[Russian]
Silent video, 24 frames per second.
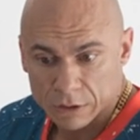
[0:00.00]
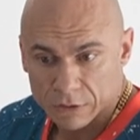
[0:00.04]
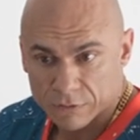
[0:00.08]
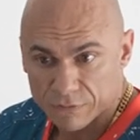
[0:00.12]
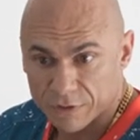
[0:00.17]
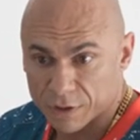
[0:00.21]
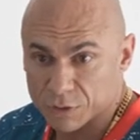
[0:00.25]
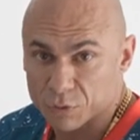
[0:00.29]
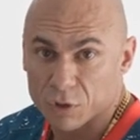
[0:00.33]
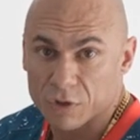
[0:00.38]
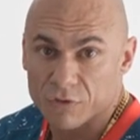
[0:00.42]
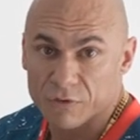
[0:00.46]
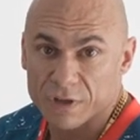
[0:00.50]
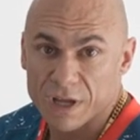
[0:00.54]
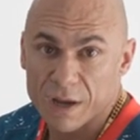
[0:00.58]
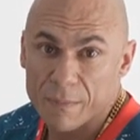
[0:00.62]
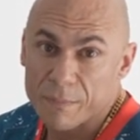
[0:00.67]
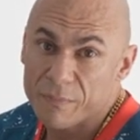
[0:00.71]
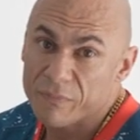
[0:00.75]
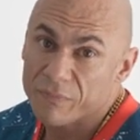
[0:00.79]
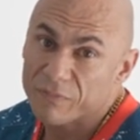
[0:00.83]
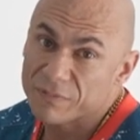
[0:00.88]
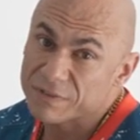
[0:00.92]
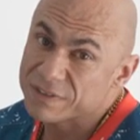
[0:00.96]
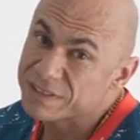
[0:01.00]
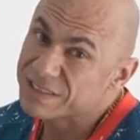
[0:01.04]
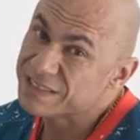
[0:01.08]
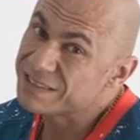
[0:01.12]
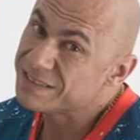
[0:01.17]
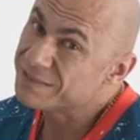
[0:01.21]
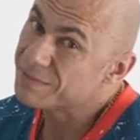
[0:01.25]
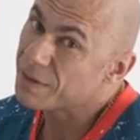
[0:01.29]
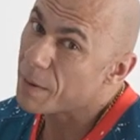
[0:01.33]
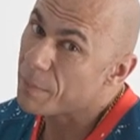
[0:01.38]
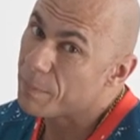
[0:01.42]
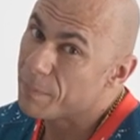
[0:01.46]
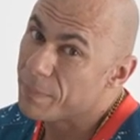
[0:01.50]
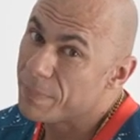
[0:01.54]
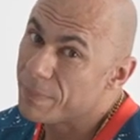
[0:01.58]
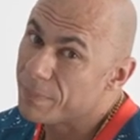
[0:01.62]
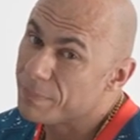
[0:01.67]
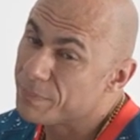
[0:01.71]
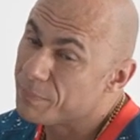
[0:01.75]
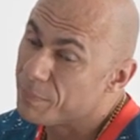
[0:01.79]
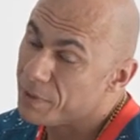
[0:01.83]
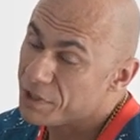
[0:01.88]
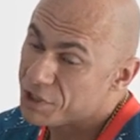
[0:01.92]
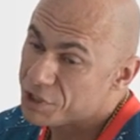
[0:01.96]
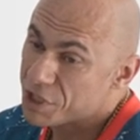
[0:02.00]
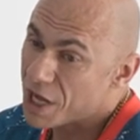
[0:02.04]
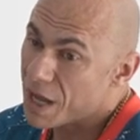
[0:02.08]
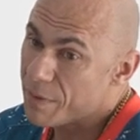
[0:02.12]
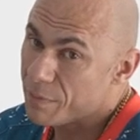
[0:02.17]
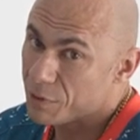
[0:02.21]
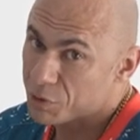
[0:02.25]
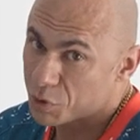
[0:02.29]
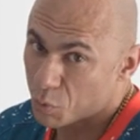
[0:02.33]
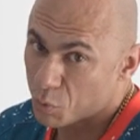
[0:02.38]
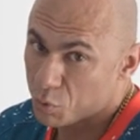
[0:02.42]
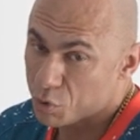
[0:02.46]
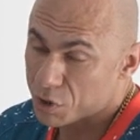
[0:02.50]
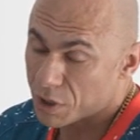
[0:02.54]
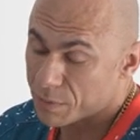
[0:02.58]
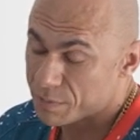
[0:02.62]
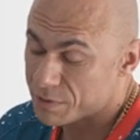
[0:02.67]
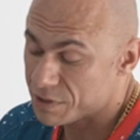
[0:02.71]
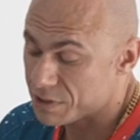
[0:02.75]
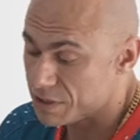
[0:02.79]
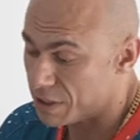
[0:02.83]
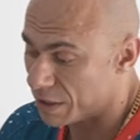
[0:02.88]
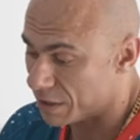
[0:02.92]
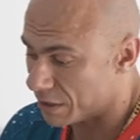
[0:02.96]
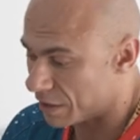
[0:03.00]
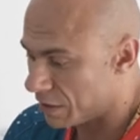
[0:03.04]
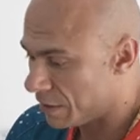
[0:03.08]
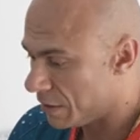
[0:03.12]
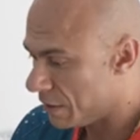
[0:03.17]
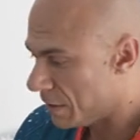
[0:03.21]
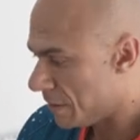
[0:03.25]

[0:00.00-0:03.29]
в которой я а, плечами труюсь об стены.